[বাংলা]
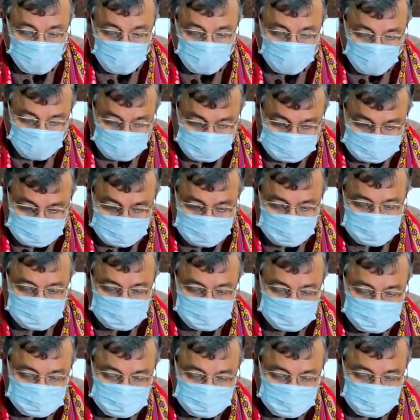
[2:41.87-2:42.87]
অর
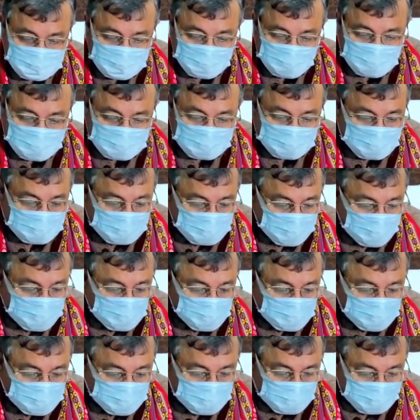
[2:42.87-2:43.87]
হোস্টেলিয়ার্স আর আনএবল
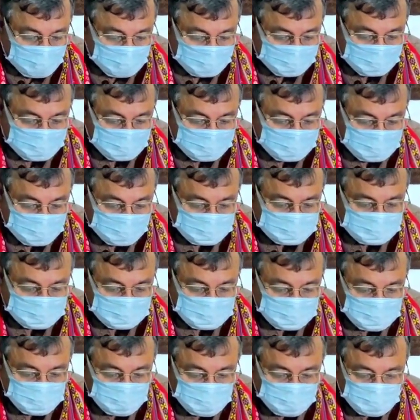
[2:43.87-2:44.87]
টু অ্যাটেন্ড ক্লাসেস
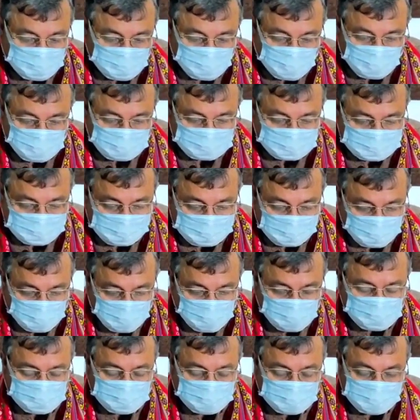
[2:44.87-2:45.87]
ডিউ টু হোস্টেল
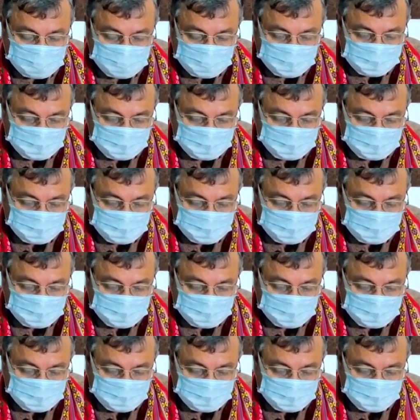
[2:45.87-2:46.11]
ক্লোজার